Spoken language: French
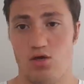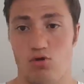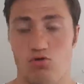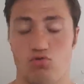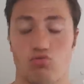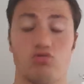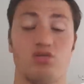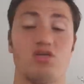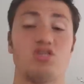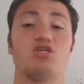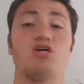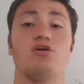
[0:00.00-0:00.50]

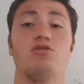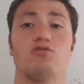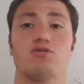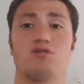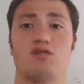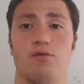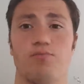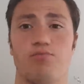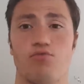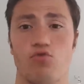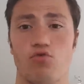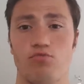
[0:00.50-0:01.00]
Donc déjà,
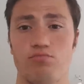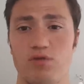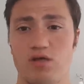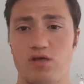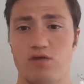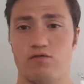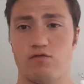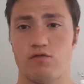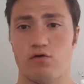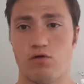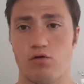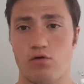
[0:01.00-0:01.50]
dans un
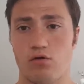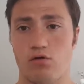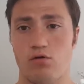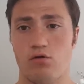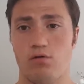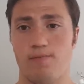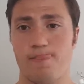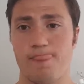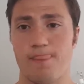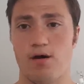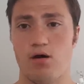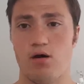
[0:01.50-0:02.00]
premier
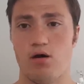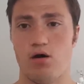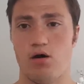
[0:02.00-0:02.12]
temps,